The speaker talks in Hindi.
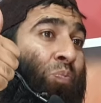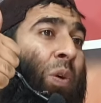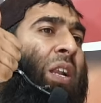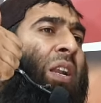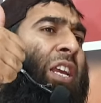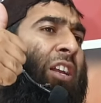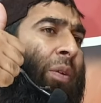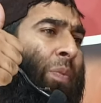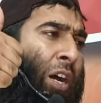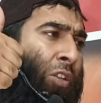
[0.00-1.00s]
मरने
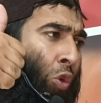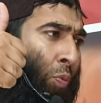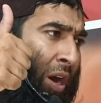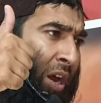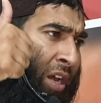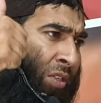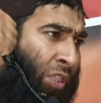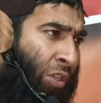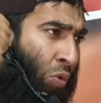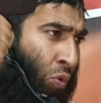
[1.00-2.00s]
के बाद दोबारा
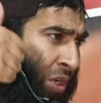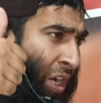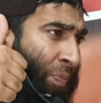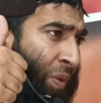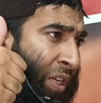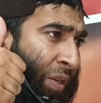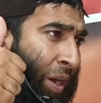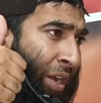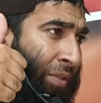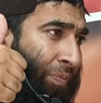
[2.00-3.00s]
जी उठने पे
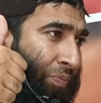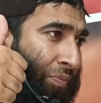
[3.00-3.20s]
ईमान